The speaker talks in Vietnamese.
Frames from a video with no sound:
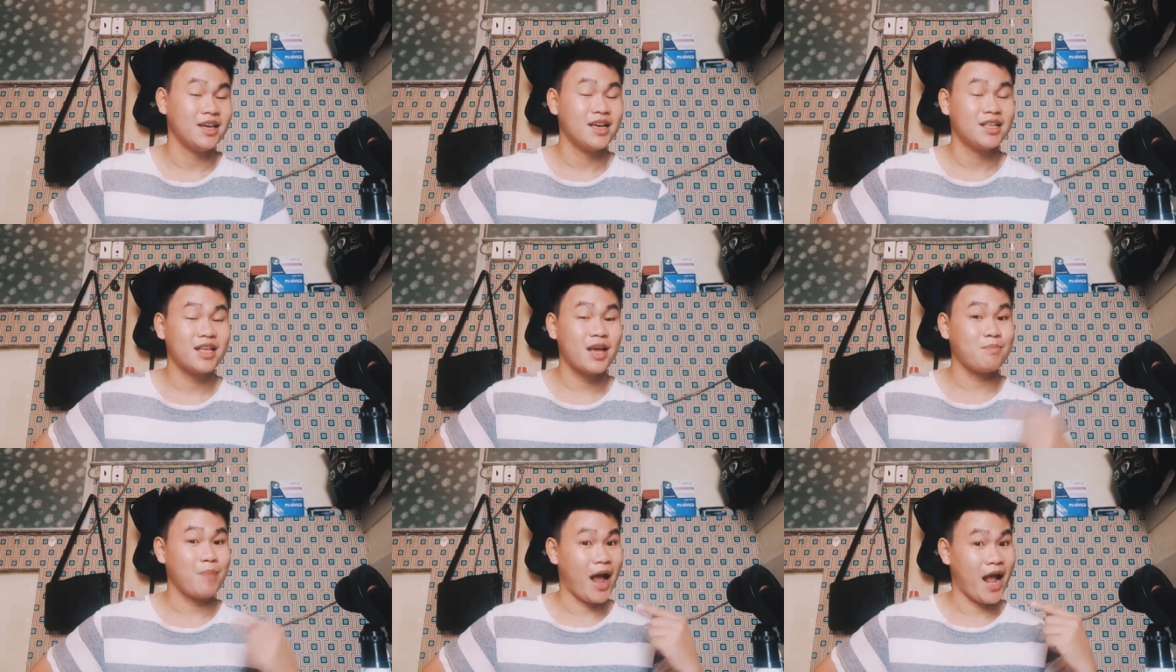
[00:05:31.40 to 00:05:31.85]

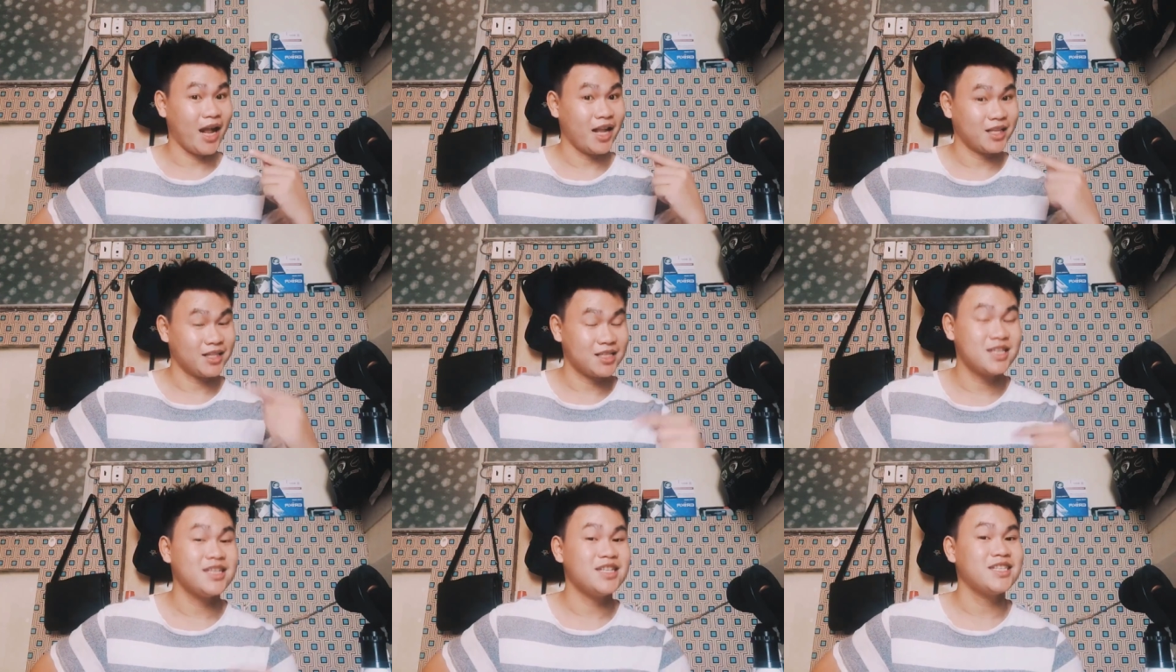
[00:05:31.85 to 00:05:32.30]
Các bạn
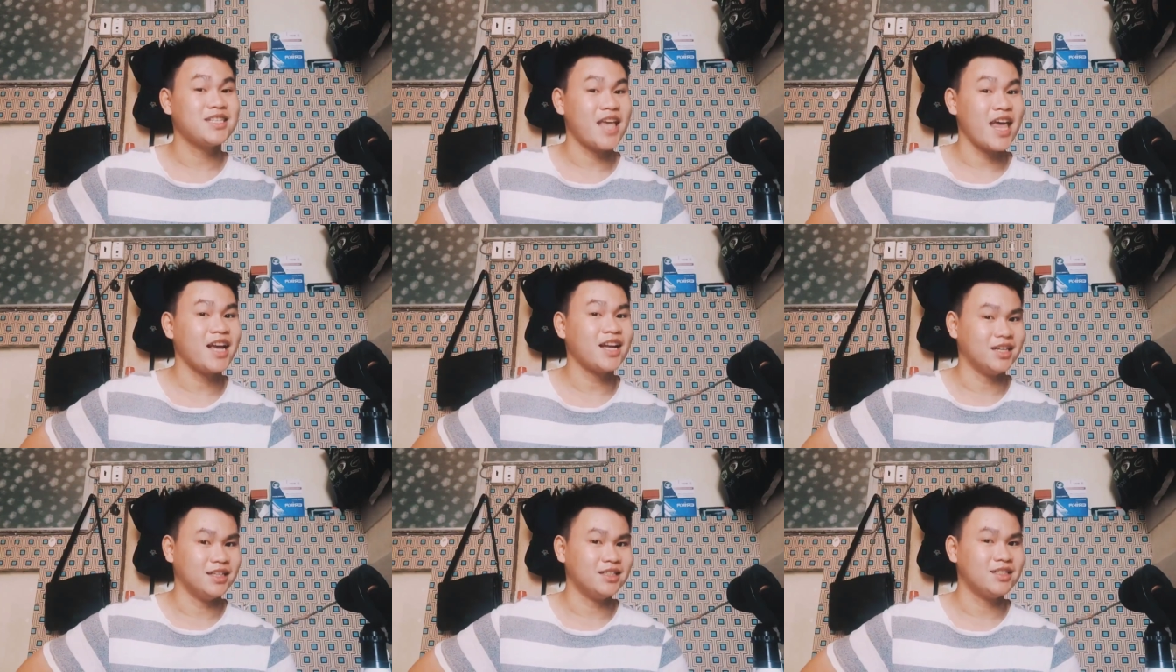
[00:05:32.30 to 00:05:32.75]
suy
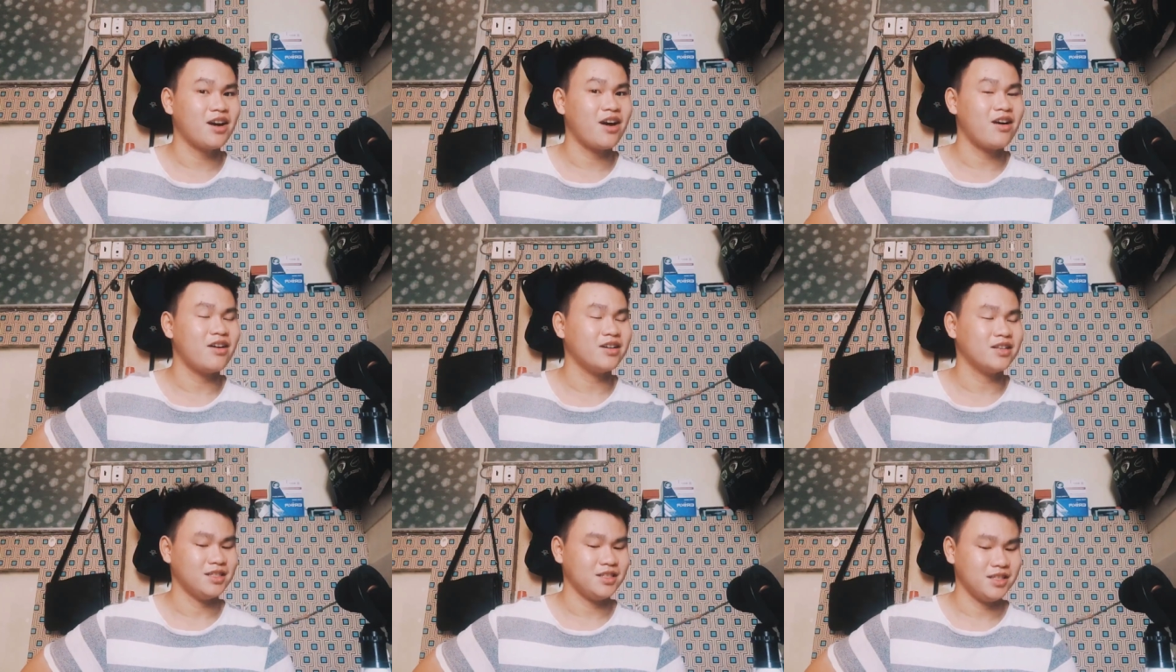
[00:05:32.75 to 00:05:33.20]
xét thử
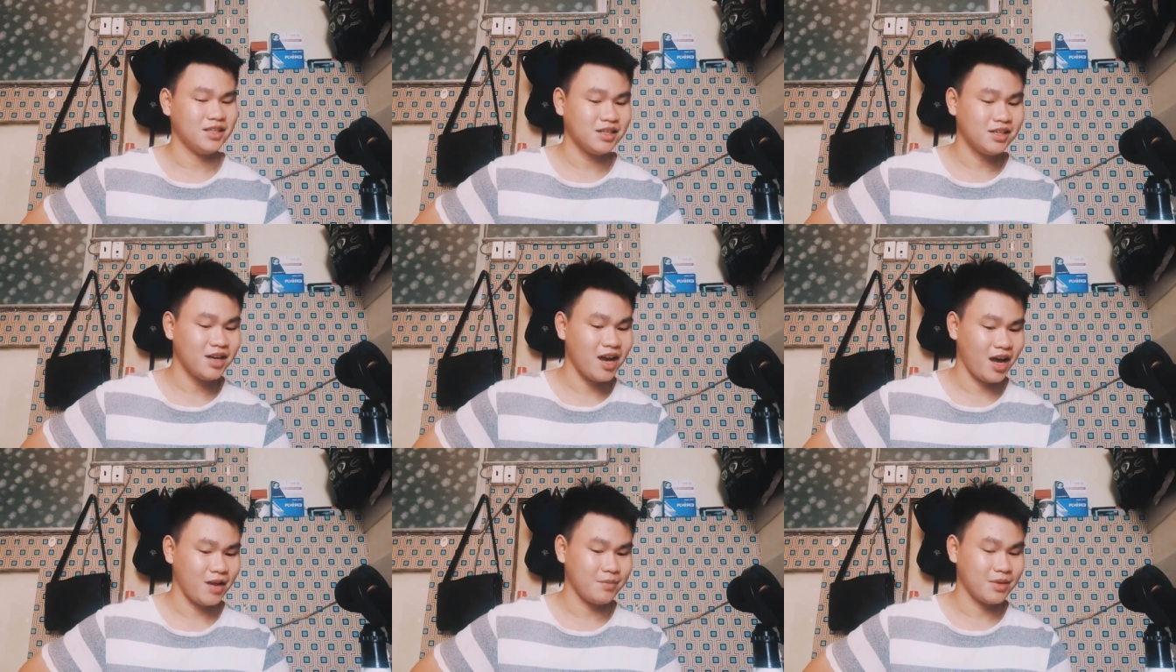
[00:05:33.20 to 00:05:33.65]
coi những
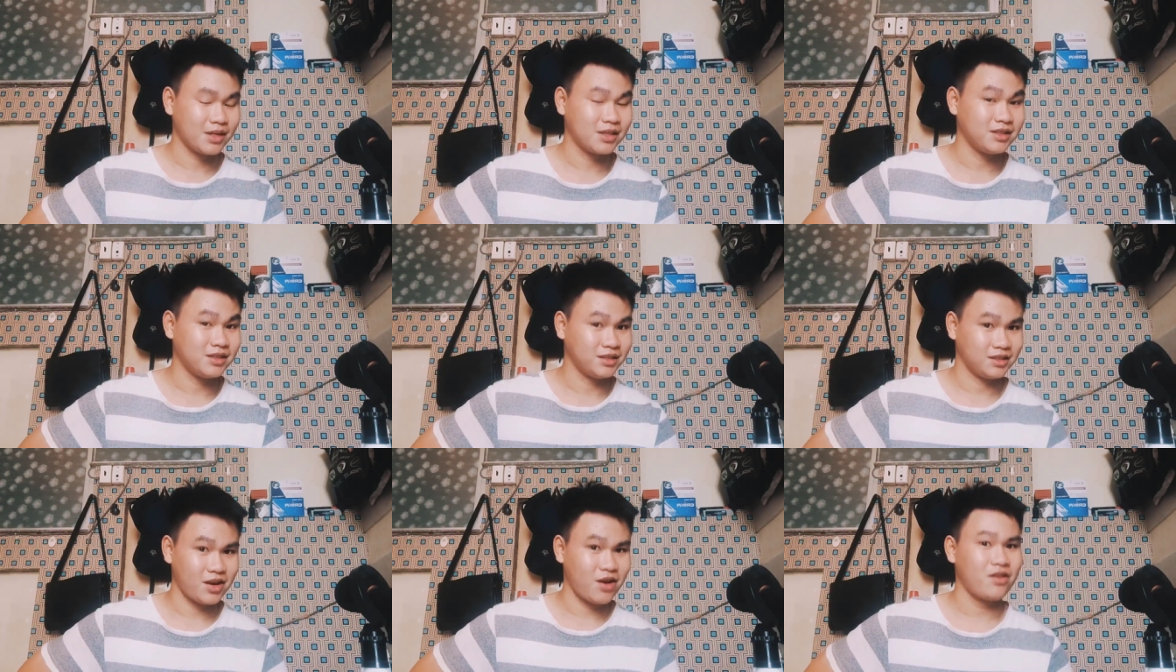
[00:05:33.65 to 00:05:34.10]
lời mà
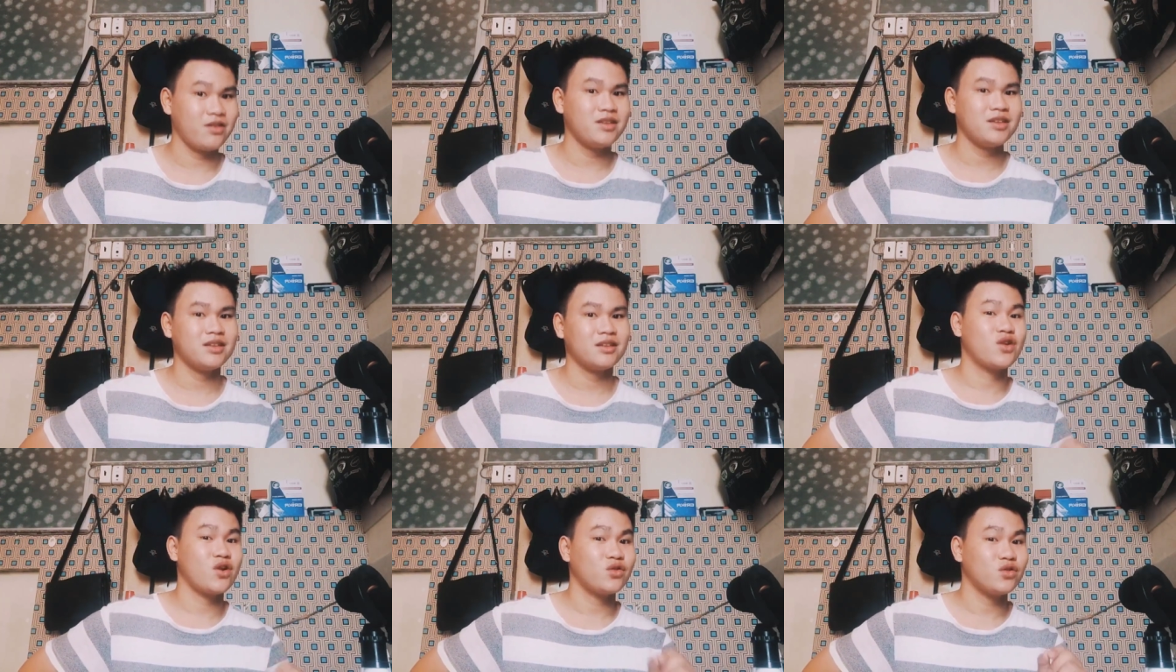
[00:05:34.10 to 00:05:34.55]
Cường nói
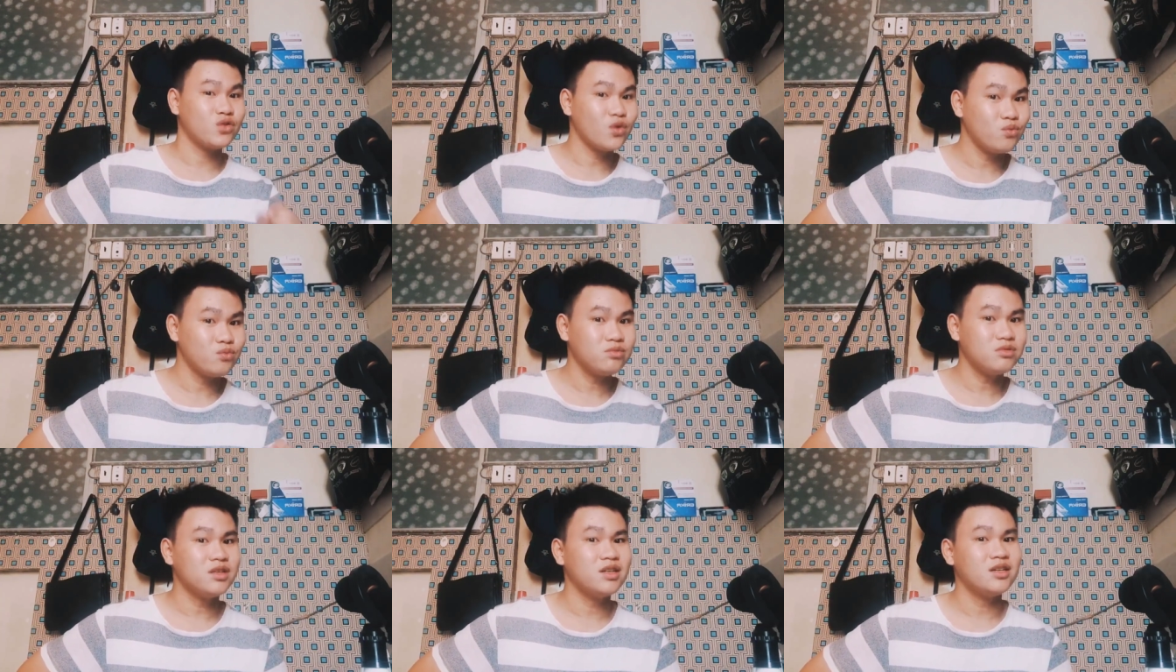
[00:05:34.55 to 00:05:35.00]
có
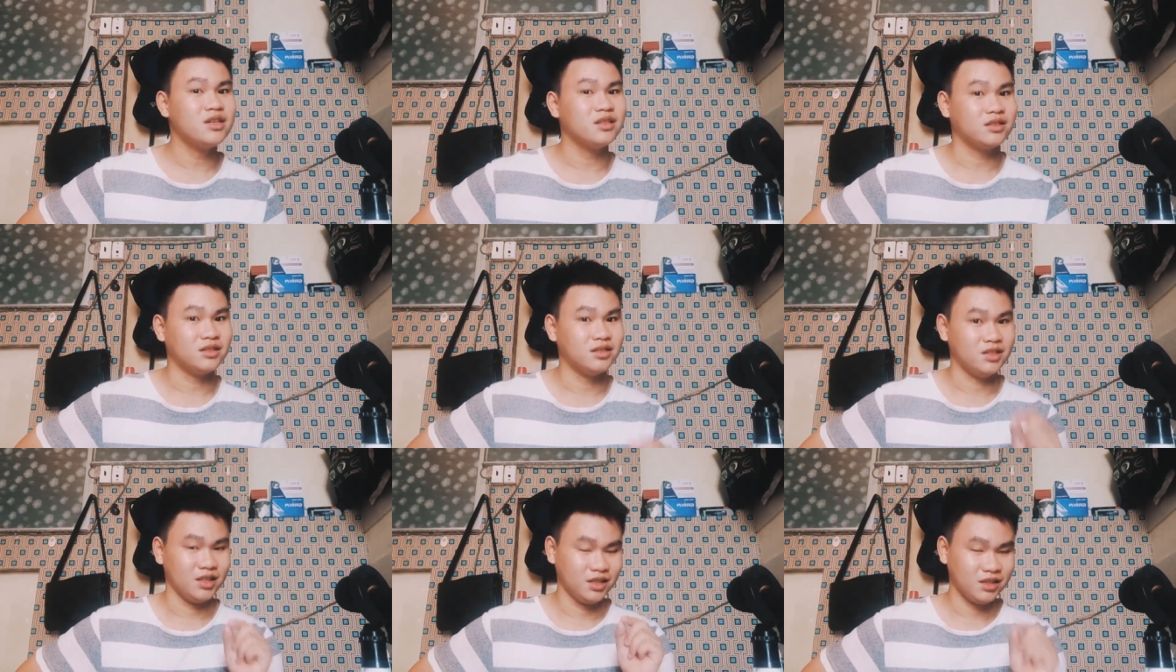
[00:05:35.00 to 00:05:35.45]
đúng như
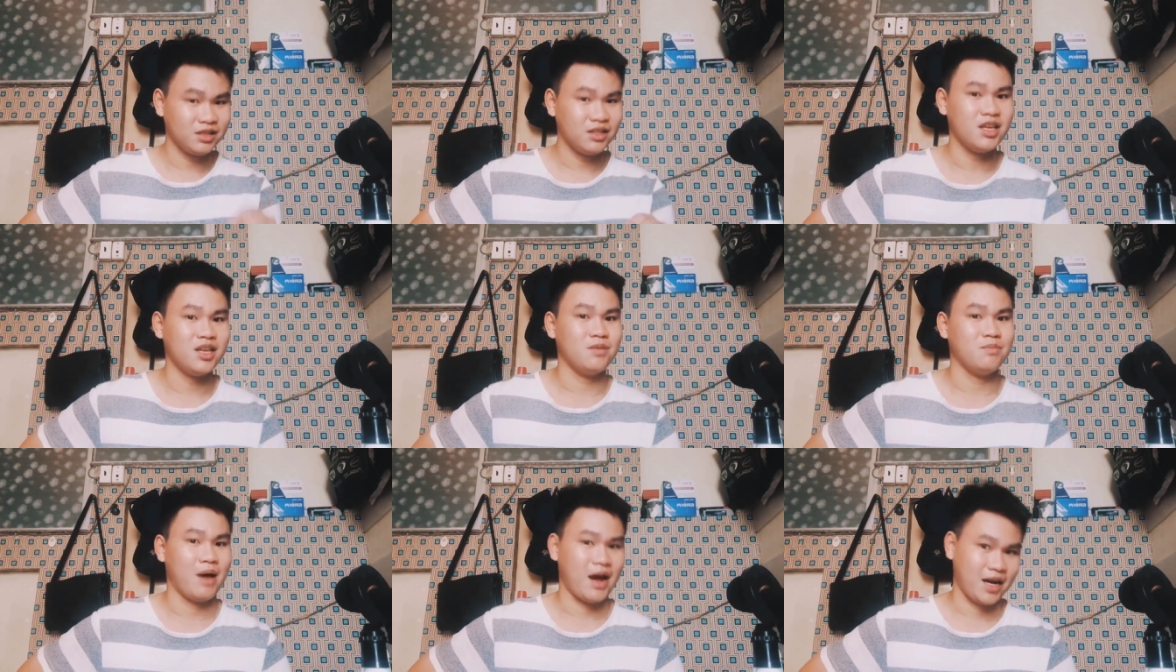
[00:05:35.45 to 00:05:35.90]
những
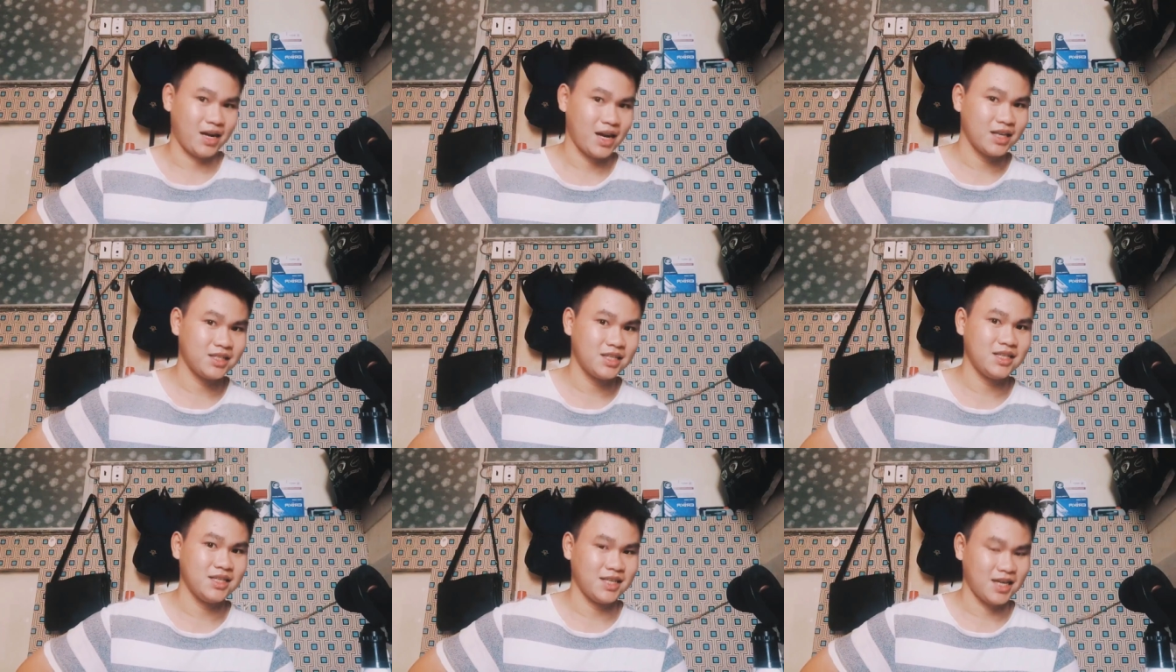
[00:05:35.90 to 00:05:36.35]
gì bạn
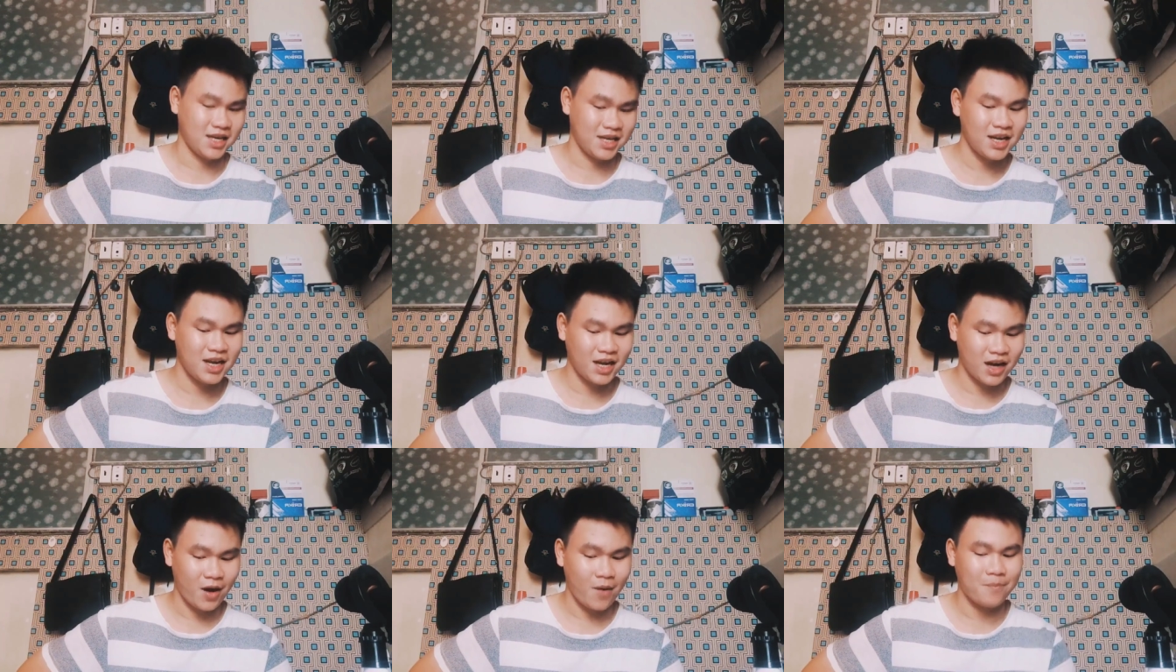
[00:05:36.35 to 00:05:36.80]
đã suy nghĩ
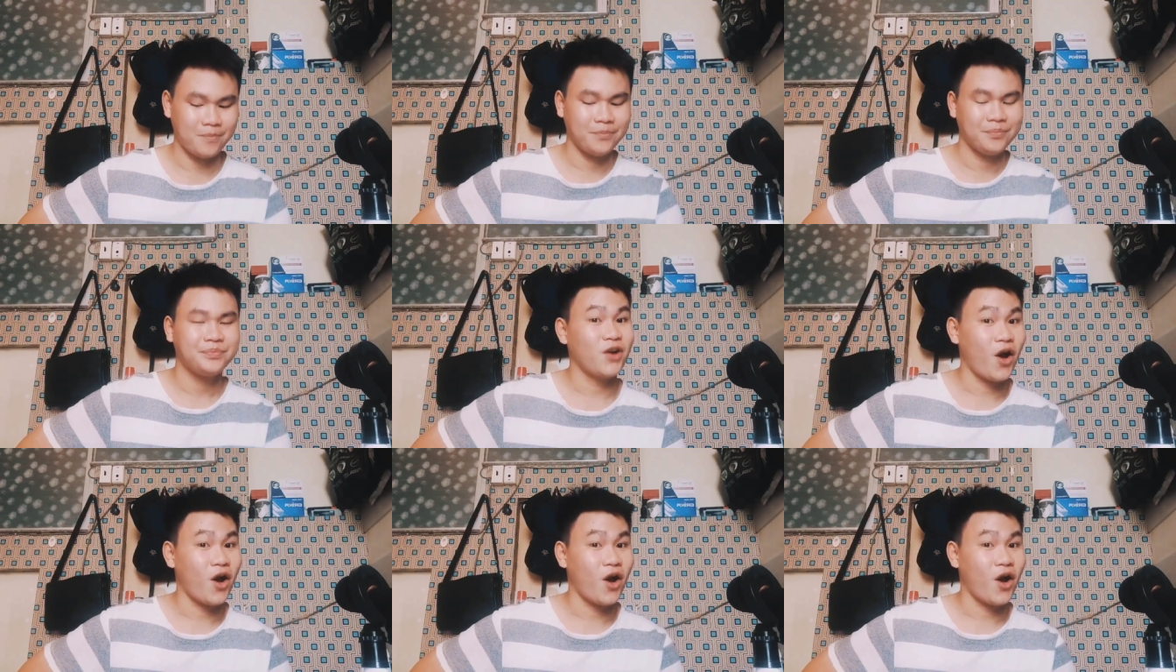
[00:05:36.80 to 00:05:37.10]
hay không.